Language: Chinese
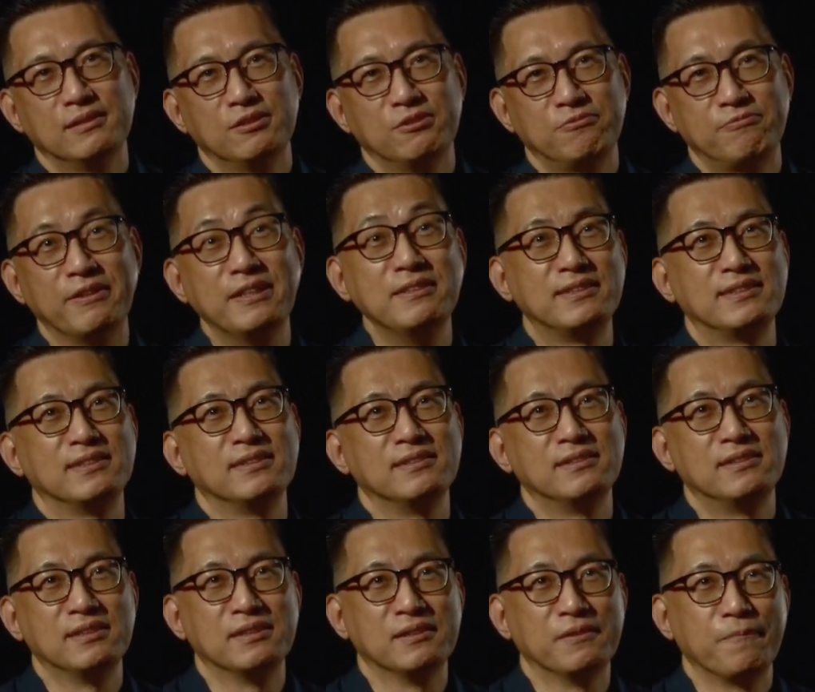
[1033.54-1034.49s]
分支
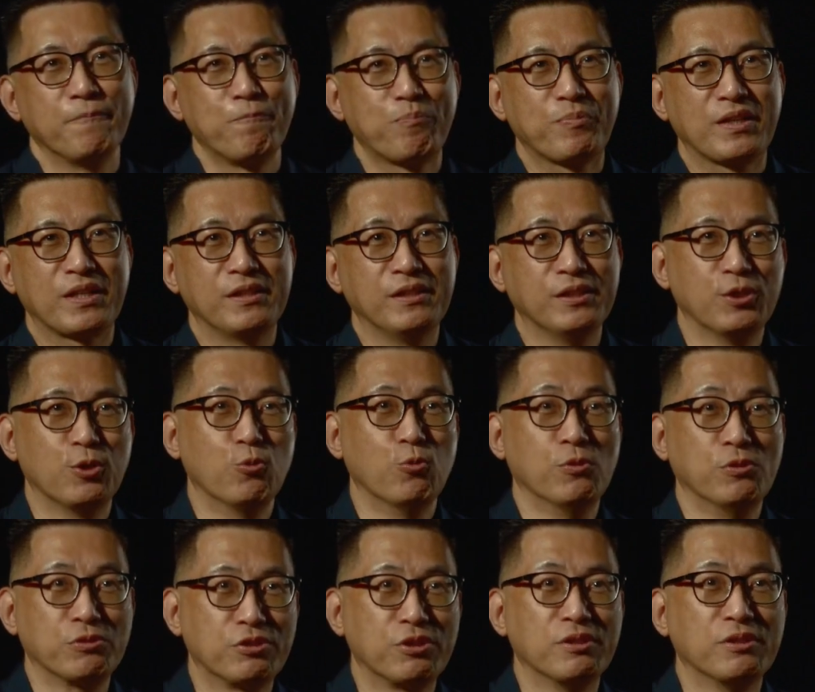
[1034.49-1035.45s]
的呃
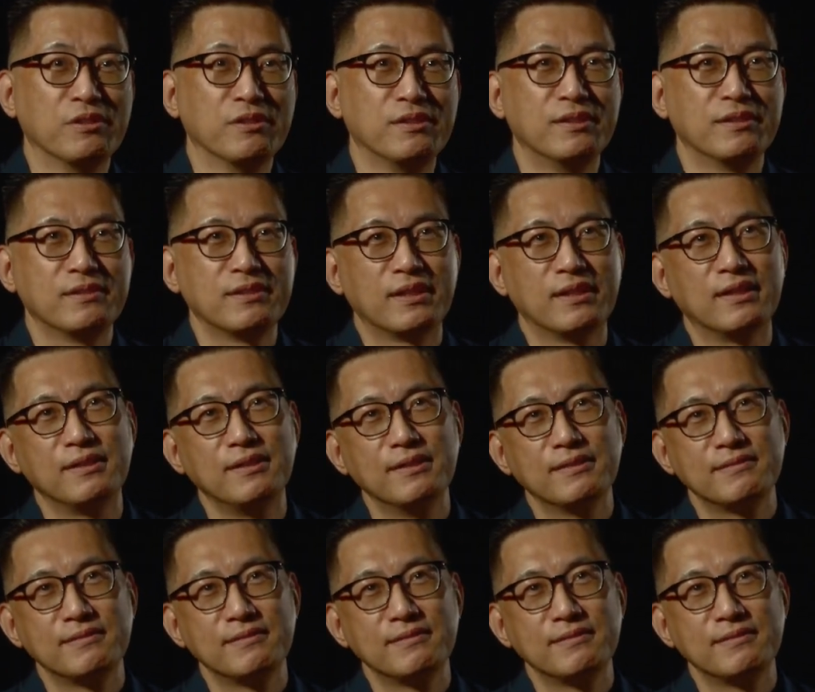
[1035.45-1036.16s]
活动啊，